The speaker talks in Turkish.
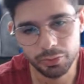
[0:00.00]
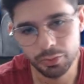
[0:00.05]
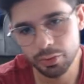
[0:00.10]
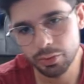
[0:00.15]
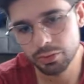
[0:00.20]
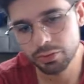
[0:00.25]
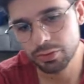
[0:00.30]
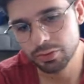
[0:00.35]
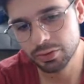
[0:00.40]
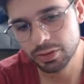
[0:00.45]

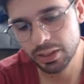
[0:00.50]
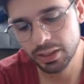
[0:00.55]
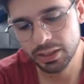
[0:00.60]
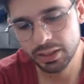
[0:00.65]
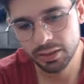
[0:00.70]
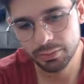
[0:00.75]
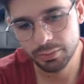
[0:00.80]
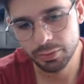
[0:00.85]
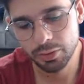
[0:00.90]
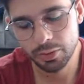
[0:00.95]
Gölge
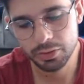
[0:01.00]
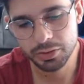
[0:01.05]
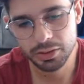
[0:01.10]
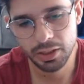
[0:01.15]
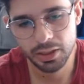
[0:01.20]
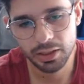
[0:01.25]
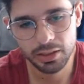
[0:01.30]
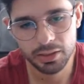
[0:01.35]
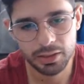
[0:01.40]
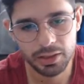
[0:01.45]
özelliği mi
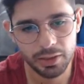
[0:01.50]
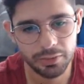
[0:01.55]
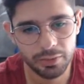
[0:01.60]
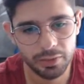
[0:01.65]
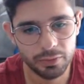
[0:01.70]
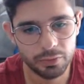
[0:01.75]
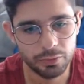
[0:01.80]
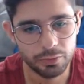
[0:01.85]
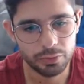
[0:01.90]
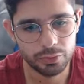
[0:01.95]
yoksa
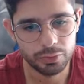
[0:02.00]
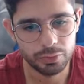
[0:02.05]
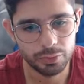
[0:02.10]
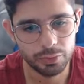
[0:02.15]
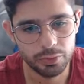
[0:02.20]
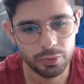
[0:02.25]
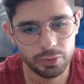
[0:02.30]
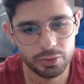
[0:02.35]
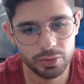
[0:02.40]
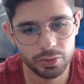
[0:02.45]
kafa vuruşu mu
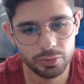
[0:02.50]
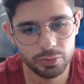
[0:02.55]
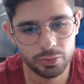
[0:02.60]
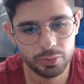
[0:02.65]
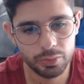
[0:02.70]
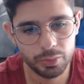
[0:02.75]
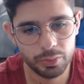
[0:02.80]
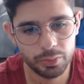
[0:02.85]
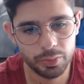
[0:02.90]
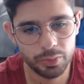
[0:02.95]
yoksa şu
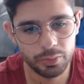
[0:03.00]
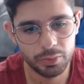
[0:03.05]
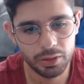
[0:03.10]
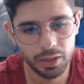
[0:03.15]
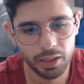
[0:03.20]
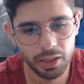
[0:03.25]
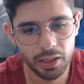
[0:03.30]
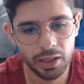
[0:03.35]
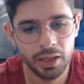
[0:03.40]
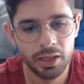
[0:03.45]
mu bu mu
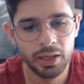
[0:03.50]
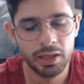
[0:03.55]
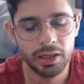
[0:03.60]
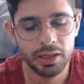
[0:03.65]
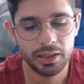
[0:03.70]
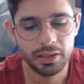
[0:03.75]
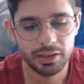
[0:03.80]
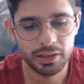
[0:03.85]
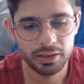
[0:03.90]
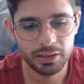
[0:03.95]
diye
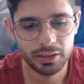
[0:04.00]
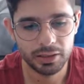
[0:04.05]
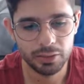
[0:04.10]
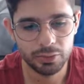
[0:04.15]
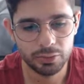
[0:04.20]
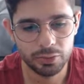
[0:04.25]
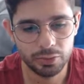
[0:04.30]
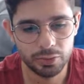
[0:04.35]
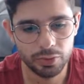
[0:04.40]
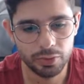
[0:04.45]
iki
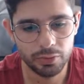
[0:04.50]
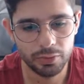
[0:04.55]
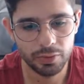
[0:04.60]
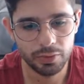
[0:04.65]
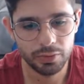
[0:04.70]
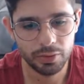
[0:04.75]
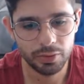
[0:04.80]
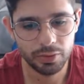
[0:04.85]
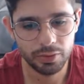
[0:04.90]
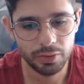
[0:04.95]
seçenek sunuyor ve
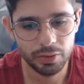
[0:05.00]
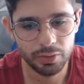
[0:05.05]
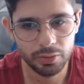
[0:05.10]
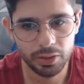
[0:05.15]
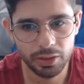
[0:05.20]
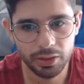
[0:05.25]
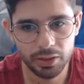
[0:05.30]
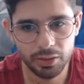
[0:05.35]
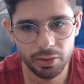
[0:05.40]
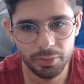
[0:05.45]
ona göre
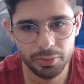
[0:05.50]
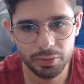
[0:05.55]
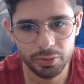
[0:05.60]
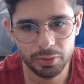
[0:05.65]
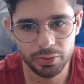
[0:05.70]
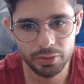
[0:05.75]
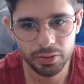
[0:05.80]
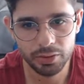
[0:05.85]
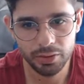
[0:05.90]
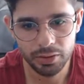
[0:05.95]
yola devam
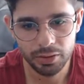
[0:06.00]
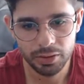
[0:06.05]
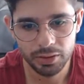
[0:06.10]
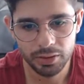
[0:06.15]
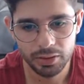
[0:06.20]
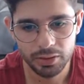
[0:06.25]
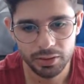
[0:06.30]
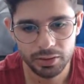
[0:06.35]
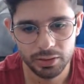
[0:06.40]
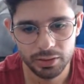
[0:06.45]
ediyordu.
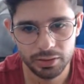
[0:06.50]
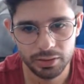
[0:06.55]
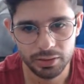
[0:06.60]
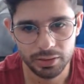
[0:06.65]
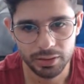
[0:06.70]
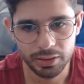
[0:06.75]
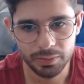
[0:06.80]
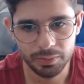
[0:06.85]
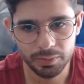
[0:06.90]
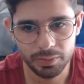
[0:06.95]

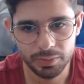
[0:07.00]
Rakip